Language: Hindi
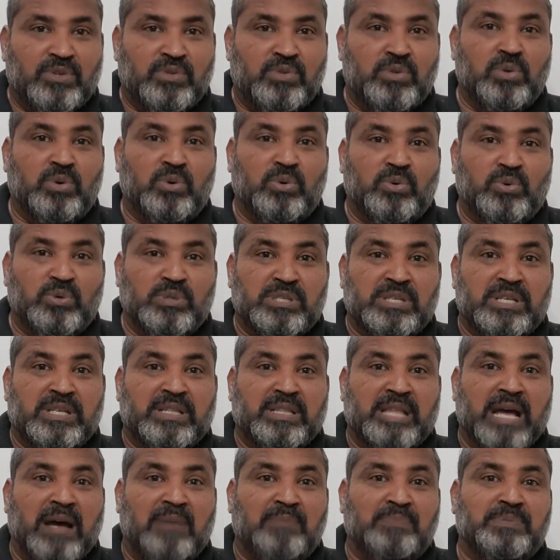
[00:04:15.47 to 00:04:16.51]
जो उस
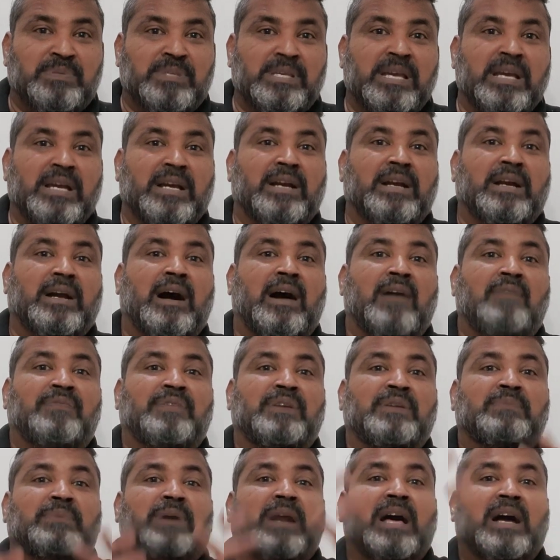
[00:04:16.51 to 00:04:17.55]
किताब से
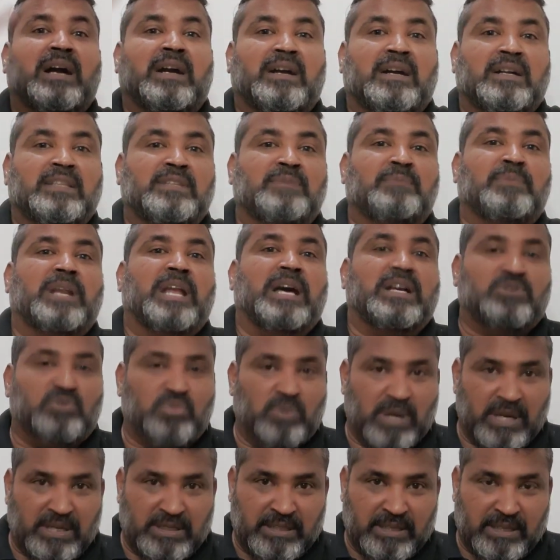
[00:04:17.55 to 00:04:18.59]
काफी बड़ा कद बना
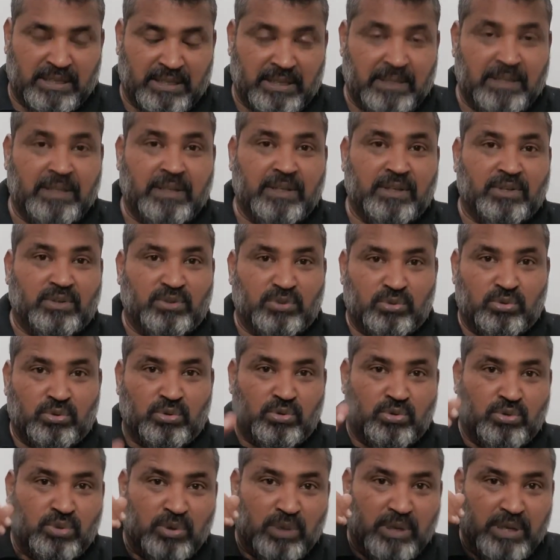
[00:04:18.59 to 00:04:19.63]
चुका था तो
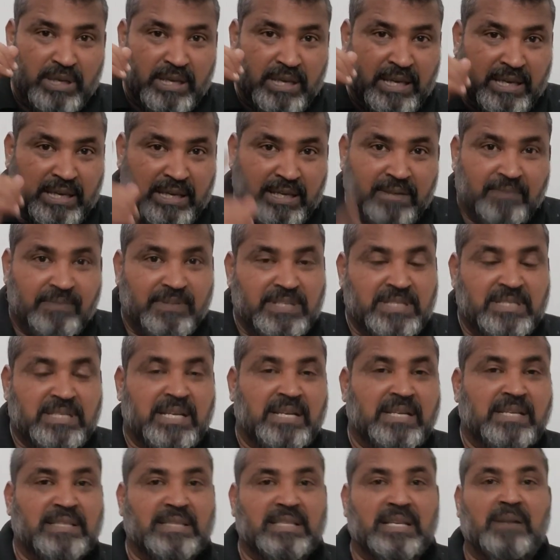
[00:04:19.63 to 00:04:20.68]
दोस्तों एक
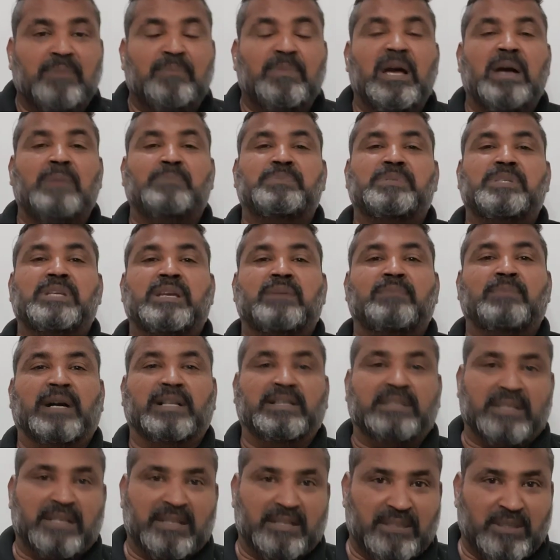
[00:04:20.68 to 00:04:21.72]
इन्वेस्टर की तरह मैं आपसे यही
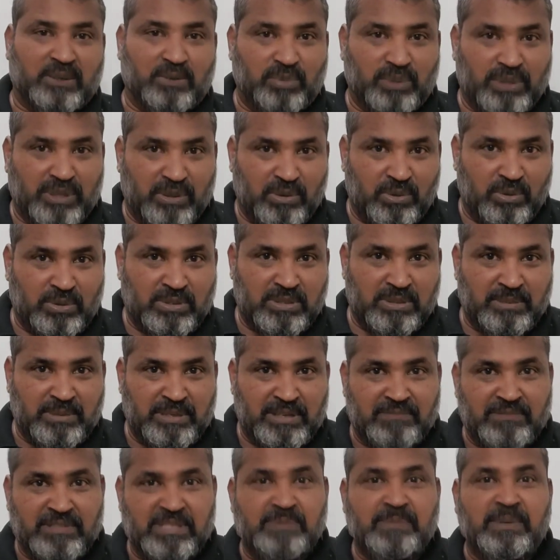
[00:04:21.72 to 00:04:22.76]
बात करता हूं कि लोग जब
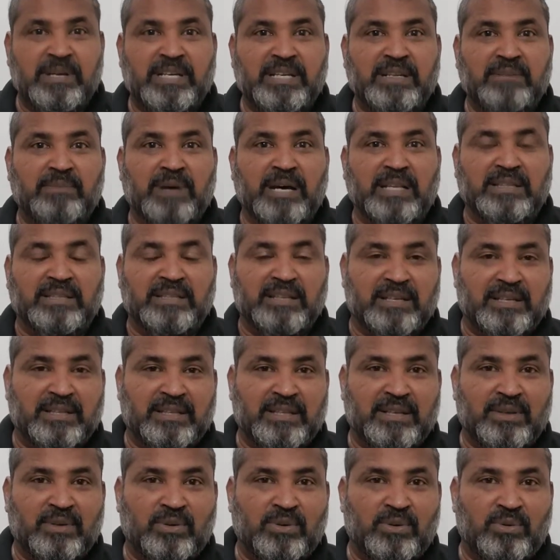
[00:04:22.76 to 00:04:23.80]
इन्वेस्टमेंट की बात
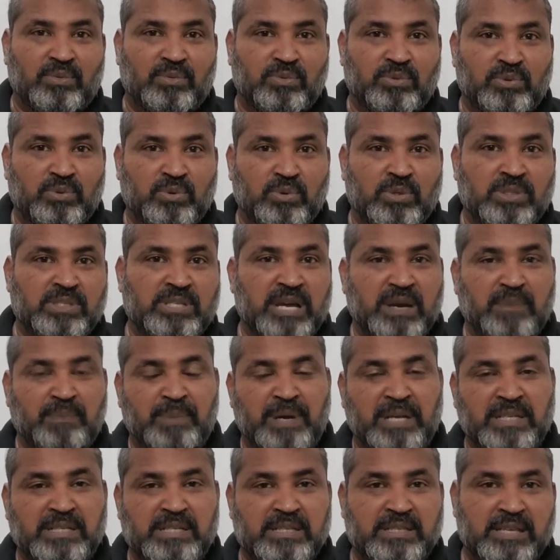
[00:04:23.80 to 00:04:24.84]
करते हैं और दो हजार
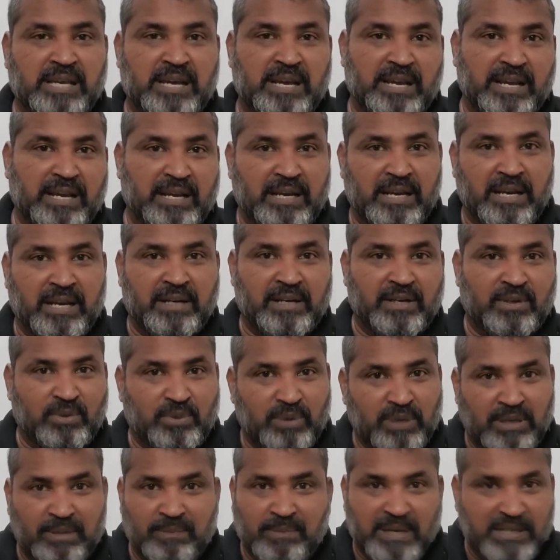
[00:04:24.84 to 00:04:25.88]
पांच हजार एक लाख
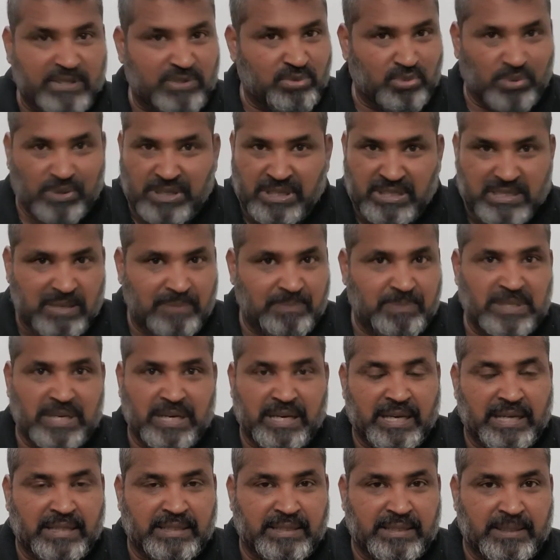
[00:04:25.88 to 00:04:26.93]
करोड़ की बात सुन के सब
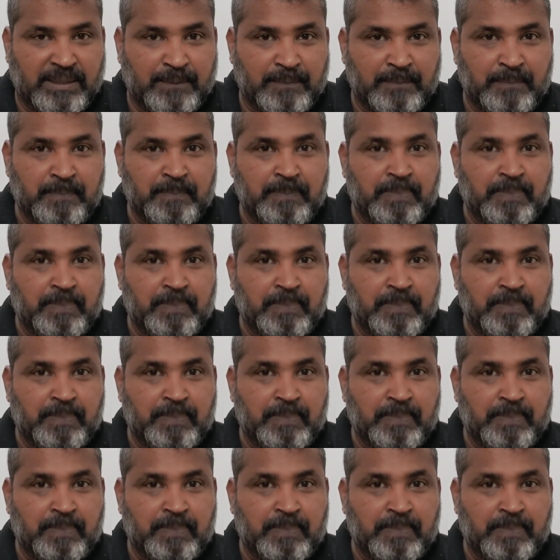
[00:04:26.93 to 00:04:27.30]
चले आते हैं